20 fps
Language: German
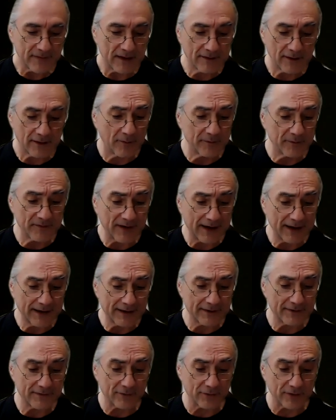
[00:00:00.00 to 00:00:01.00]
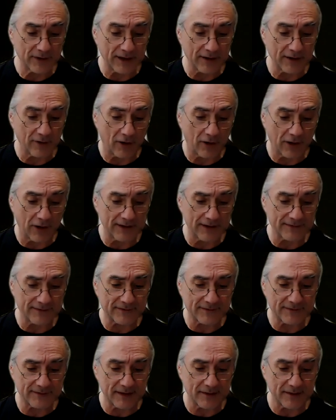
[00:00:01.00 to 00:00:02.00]
Darum sage ich zu den
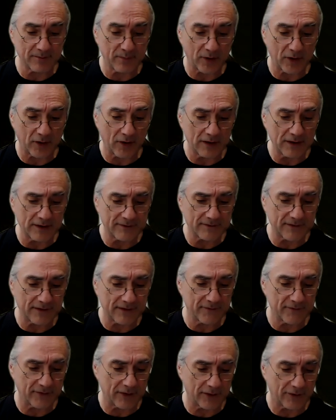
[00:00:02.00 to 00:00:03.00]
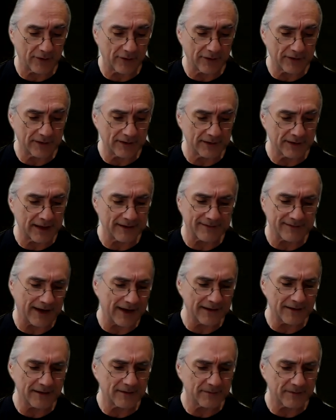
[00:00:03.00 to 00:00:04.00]
Horst, den Trolls, den Verrückten, jetzt
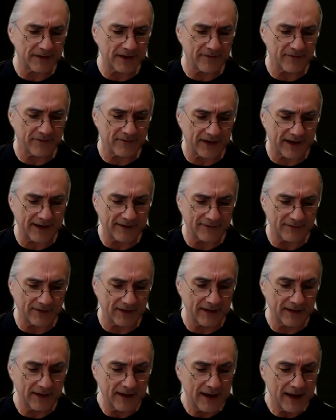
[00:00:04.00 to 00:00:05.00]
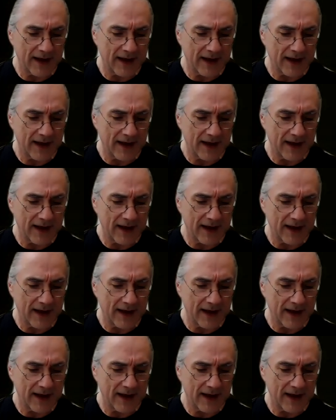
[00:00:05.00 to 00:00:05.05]
haltet die Fresse,